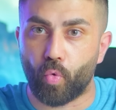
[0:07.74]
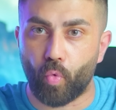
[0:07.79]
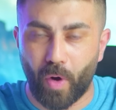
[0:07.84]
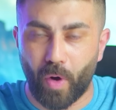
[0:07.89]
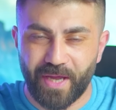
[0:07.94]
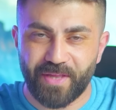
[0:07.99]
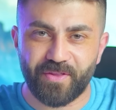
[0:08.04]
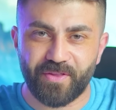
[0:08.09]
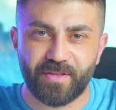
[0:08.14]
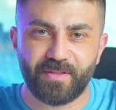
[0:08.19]

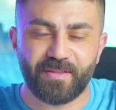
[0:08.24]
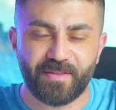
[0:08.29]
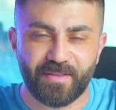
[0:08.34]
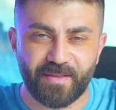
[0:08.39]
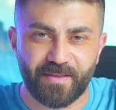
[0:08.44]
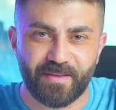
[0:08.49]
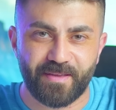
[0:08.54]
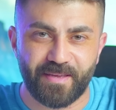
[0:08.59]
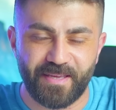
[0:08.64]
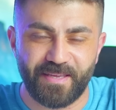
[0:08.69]
وأيضا
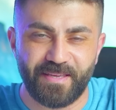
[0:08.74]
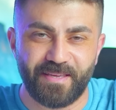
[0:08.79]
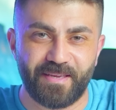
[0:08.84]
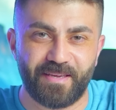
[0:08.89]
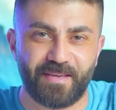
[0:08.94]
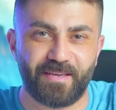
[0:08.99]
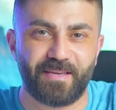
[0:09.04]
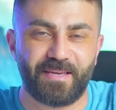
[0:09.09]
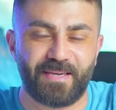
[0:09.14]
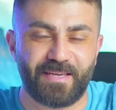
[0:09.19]

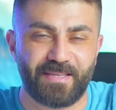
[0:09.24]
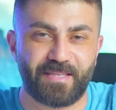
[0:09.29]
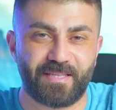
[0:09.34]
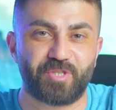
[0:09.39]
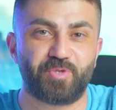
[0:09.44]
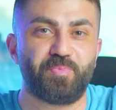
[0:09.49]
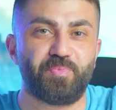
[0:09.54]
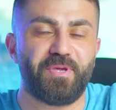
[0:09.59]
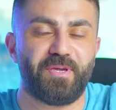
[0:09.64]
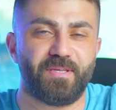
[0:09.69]
هي
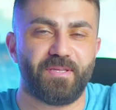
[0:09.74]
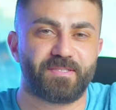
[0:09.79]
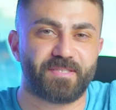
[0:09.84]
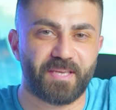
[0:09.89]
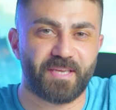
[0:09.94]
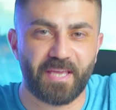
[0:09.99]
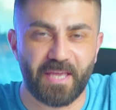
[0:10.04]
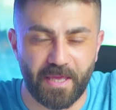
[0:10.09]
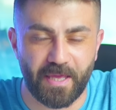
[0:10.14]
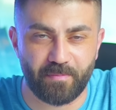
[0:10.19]
تجميعة
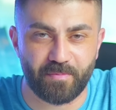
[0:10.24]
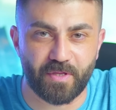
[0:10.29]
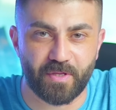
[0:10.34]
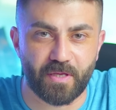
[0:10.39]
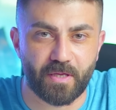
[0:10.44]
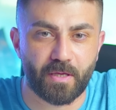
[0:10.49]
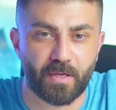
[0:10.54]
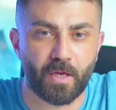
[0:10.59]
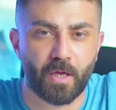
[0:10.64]
AMD